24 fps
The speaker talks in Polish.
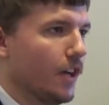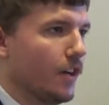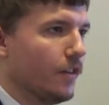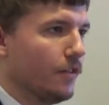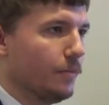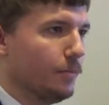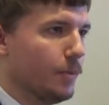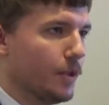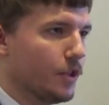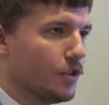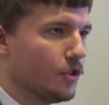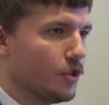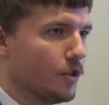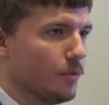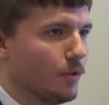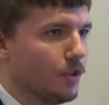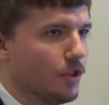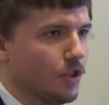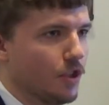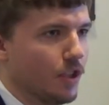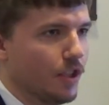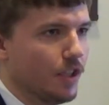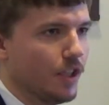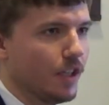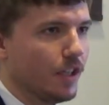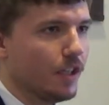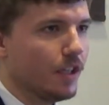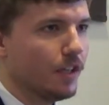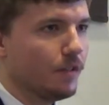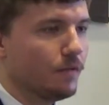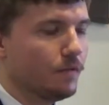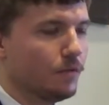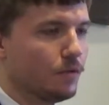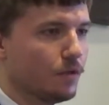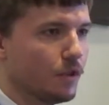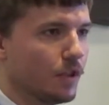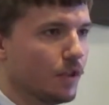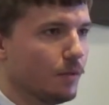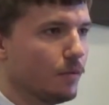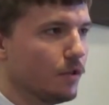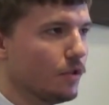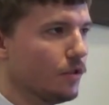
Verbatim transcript: W pierwszym liście Jana, w drugim